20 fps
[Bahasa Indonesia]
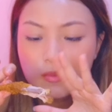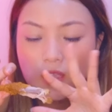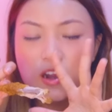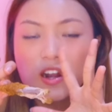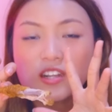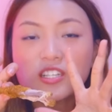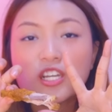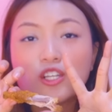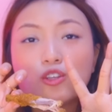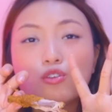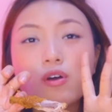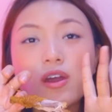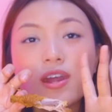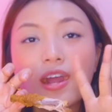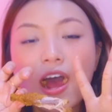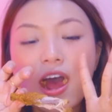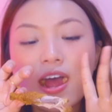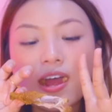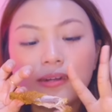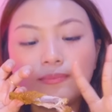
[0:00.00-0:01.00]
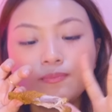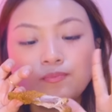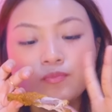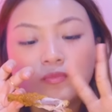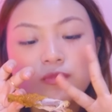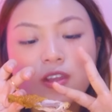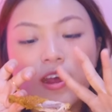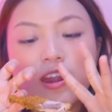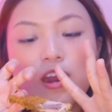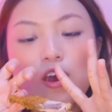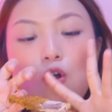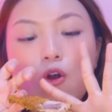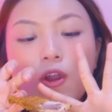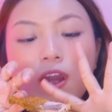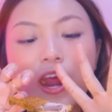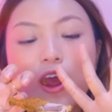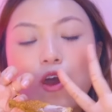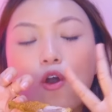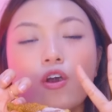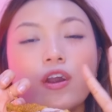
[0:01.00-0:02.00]
rasanya tuh kayak kayak ada
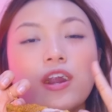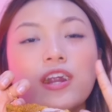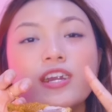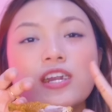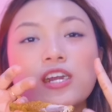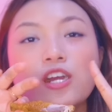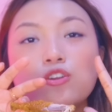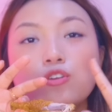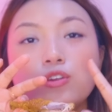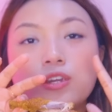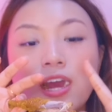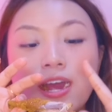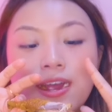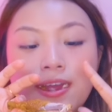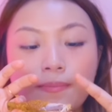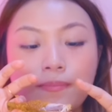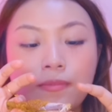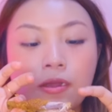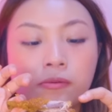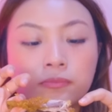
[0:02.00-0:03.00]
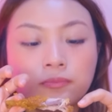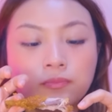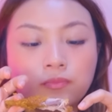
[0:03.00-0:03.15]
Korea Koreanya gitu nih ayamnya